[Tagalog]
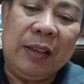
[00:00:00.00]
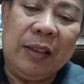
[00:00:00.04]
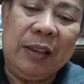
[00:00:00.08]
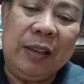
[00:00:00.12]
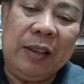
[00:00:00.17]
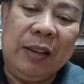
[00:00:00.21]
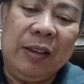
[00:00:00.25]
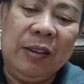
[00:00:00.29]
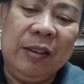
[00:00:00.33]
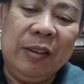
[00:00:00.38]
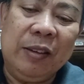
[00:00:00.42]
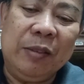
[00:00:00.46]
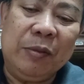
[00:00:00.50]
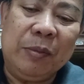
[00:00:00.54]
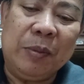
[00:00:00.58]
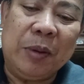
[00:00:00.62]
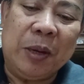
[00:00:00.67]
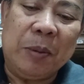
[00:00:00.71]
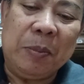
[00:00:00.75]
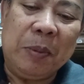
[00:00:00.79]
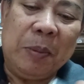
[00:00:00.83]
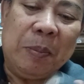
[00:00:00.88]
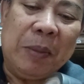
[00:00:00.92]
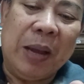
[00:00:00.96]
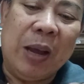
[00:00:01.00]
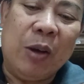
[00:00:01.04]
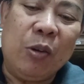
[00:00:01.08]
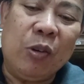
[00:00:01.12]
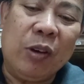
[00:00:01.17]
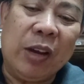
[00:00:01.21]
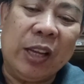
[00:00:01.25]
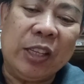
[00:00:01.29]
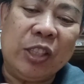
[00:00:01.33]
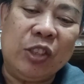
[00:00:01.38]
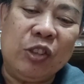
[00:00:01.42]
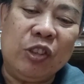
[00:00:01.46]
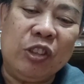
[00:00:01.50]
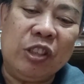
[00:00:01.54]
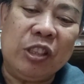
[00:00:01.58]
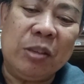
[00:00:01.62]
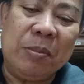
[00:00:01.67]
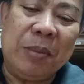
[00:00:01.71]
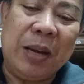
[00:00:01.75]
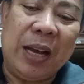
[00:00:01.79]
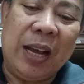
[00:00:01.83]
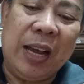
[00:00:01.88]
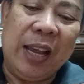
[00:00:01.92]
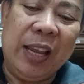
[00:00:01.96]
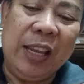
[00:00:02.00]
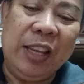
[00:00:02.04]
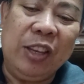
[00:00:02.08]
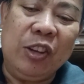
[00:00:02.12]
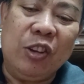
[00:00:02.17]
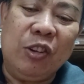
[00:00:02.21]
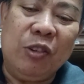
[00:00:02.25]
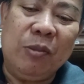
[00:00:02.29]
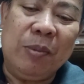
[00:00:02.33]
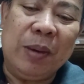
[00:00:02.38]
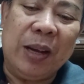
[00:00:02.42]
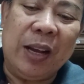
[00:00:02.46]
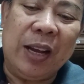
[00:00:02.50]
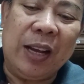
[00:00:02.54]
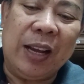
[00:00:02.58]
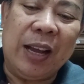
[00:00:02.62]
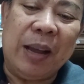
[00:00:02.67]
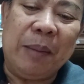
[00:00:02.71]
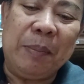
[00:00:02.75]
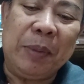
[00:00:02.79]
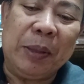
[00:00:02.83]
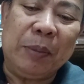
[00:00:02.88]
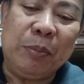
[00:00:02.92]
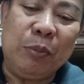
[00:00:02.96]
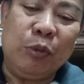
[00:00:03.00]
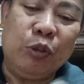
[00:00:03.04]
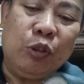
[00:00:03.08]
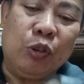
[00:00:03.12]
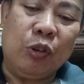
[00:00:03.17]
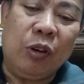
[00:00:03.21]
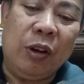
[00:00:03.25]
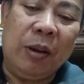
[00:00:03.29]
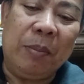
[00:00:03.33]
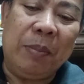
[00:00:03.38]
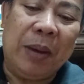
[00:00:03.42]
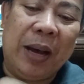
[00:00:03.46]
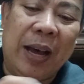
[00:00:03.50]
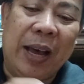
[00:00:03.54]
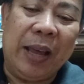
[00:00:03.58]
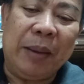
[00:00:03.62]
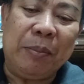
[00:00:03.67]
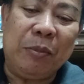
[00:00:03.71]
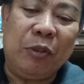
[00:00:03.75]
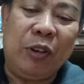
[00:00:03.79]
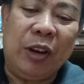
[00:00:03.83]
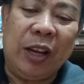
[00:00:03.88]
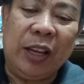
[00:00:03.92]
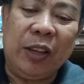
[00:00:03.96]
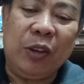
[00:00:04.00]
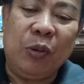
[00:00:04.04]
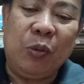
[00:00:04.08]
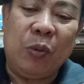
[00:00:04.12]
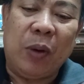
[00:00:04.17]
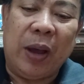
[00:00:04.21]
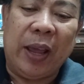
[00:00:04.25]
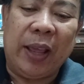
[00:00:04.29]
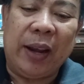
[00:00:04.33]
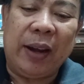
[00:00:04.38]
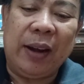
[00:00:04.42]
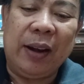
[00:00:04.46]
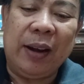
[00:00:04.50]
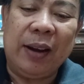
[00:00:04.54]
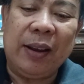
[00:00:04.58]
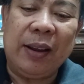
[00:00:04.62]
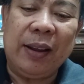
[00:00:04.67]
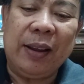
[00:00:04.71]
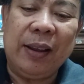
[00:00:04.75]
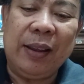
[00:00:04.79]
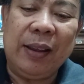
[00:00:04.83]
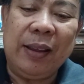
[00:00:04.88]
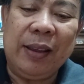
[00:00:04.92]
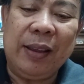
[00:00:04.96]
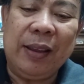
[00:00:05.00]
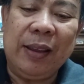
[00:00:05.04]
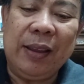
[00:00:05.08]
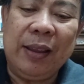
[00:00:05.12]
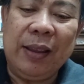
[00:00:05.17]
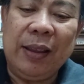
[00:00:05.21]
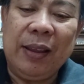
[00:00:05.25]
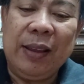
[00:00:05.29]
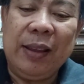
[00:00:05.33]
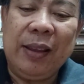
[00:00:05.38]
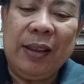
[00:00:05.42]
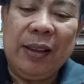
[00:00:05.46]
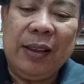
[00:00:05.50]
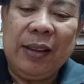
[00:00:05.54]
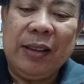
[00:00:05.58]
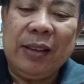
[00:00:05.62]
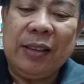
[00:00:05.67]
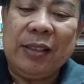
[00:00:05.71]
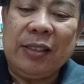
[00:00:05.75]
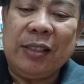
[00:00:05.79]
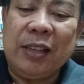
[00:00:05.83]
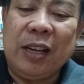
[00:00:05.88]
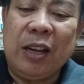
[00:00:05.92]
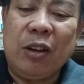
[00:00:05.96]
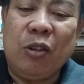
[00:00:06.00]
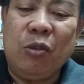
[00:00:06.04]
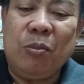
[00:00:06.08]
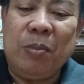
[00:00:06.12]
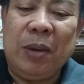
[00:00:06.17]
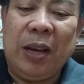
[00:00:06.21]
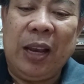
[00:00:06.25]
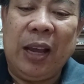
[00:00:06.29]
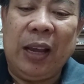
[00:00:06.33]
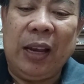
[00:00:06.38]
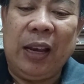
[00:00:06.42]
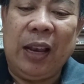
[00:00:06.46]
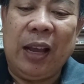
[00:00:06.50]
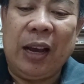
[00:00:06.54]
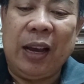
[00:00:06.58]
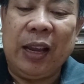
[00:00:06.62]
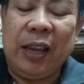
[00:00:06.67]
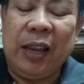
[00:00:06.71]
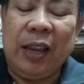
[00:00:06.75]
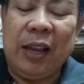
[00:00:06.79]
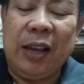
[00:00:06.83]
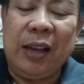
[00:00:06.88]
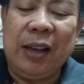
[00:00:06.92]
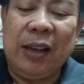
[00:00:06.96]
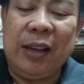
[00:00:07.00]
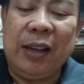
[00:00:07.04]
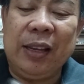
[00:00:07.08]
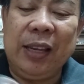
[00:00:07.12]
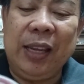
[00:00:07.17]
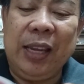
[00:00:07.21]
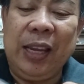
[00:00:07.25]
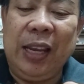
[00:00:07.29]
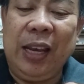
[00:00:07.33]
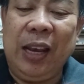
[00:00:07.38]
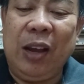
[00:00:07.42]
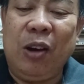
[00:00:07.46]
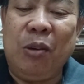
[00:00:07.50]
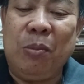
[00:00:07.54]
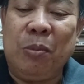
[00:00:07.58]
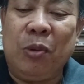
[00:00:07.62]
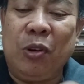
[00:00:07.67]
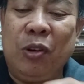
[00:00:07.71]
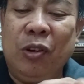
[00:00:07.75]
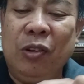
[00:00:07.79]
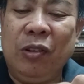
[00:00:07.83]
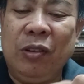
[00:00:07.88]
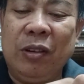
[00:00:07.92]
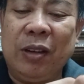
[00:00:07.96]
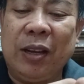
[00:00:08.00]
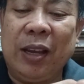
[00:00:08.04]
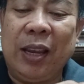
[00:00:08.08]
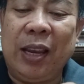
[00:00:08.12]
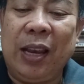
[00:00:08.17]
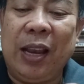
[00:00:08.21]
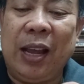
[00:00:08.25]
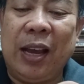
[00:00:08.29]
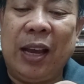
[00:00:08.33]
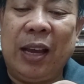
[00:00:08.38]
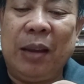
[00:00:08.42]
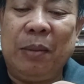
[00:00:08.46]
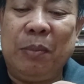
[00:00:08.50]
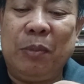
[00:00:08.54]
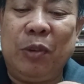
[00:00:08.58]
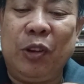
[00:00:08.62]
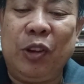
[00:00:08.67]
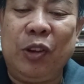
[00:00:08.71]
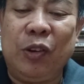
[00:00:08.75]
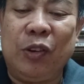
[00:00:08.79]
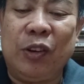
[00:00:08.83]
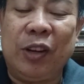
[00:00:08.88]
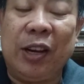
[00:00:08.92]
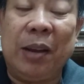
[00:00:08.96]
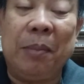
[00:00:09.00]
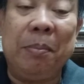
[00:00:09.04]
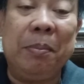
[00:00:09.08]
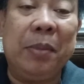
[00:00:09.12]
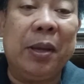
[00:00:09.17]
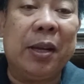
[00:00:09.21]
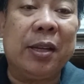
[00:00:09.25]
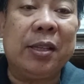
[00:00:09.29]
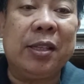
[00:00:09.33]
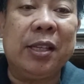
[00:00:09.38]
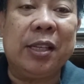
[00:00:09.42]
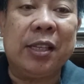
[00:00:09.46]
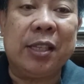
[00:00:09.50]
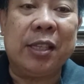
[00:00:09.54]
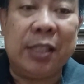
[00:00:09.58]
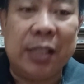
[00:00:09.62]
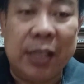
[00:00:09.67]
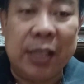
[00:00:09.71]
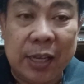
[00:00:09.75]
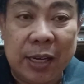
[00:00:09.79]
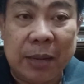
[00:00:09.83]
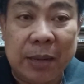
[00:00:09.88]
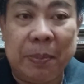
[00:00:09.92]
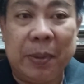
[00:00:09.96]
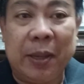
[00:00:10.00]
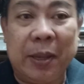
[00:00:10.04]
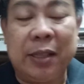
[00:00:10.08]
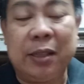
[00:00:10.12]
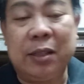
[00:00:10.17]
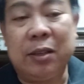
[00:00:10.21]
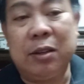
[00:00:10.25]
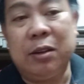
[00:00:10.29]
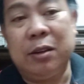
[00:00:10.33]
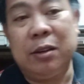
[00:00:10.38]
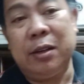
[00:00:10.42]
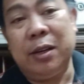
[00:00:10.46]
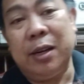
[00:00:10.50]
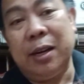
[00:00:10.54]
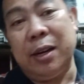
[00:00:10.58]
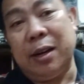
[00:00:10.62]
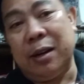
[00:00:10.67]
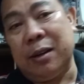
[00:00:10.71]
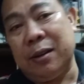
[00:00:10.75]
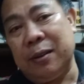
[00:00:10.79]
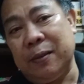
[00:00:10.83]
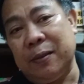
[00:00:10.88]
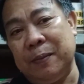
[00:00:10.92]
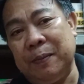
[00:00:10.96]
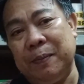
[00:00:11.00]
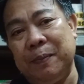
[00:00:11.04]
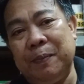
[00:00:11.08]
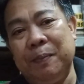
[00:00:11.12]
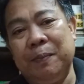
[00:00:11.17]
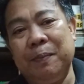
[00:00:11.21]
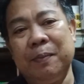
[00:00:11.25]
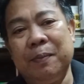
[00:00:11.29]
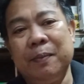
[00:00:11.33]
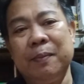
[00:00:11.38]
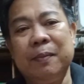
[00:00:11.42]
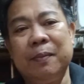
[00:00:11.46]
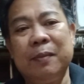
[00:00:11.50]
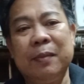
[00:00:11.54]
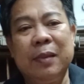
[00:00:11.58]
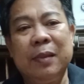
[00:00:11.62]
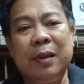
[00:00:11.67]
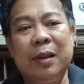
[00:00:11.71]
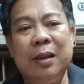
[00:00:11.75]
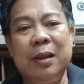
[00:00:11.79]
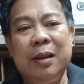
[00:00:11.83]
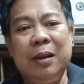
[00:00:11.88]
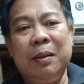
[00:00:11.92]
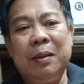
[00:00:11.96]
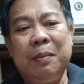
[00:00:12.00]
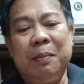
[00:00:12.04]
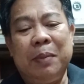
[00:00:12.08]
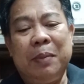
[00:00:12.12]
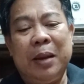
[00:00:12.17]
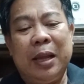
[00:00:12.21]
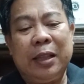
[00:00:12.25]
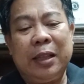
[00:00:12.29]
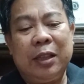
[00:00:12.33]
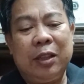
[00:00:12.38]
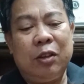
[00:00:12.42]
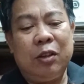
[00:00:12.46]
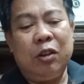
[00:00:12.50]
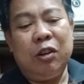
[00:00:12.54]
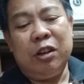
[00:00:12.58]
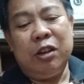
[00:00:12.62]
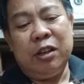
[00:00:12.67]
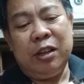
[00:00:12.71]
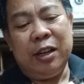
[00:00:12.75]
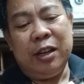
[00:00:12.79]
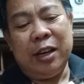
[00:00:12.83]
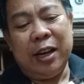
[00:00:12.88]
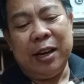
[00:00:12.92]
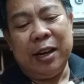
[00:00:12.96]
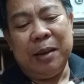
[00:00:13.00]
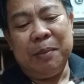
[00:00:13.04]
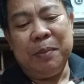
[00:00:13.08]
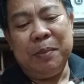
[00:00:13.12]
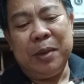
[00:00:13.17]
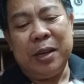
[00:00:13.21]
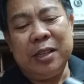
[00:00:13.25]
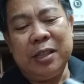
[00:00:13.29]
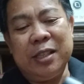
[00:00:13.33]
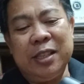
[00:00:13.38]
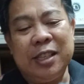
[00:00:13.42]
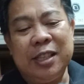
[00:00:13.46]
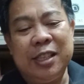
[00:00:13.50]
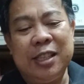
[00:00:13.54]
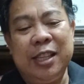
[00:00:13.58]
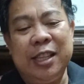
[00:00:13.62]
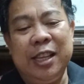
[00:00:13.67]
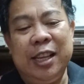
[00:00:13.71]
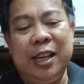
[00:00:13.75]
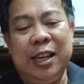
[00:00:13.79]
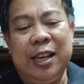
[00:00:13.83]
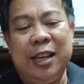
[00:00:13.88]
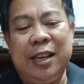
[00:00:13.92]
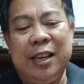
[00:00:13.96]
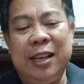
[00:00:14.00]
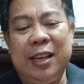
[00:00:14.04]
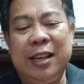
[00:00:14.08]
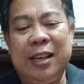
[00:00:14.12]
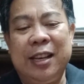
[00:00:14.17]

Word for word: Na, ano? mga, mga okasyon sa bahay nyo, magagamit mo to, habaan mo lang yung wire Saka kung malalaki ang ilaw mo, kailangan mo yung number 16 na flat cord. Ano? Flat cord na number 16.